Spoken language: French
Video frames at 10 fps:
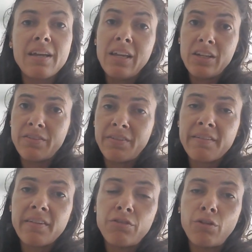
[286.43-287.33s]
ça,
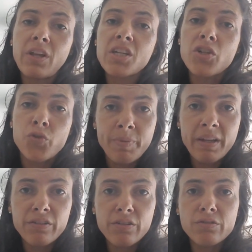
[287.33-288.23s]
ça survient chez 8
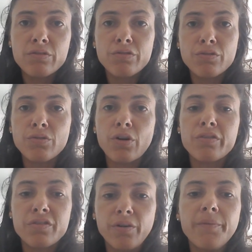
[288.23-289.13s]
personnes sur
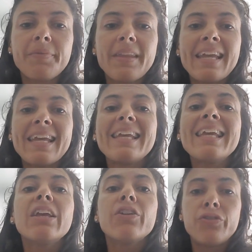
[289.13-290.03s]
100,
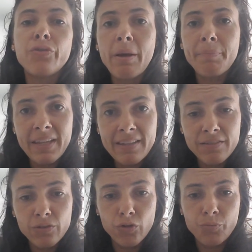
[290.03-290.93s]
et de la
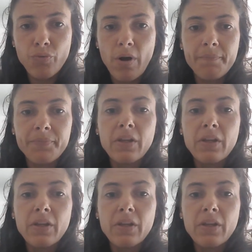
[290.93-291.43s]
prise de poids.